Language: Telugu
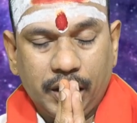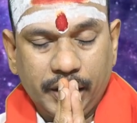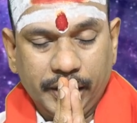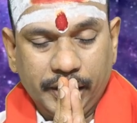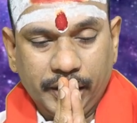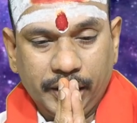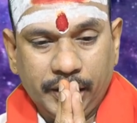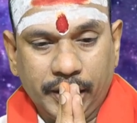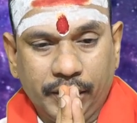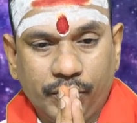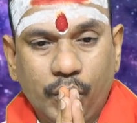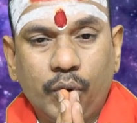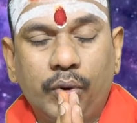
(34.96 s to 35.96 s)
హరి
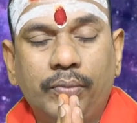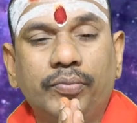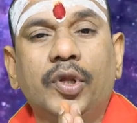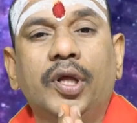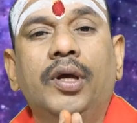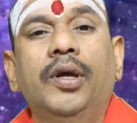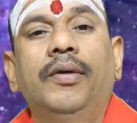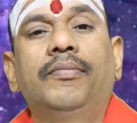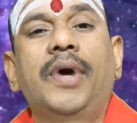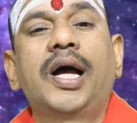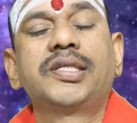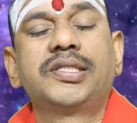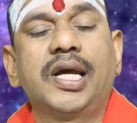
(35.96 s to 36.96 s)
ఓం మా